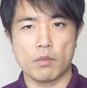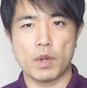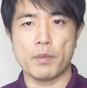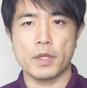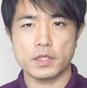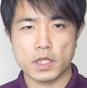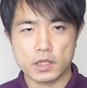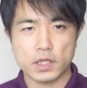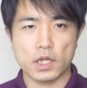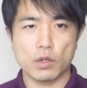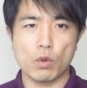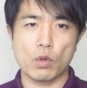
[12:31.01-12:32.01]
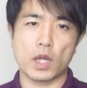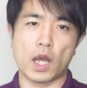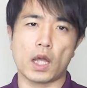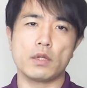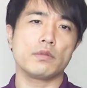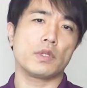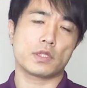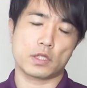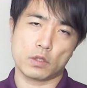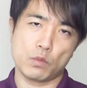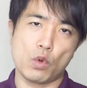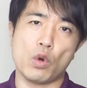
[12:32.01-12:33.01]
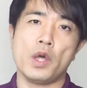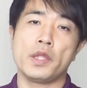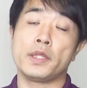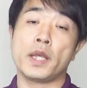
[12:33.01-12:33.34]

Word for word: まあ、めちゃくちゃに効果があるんですけども、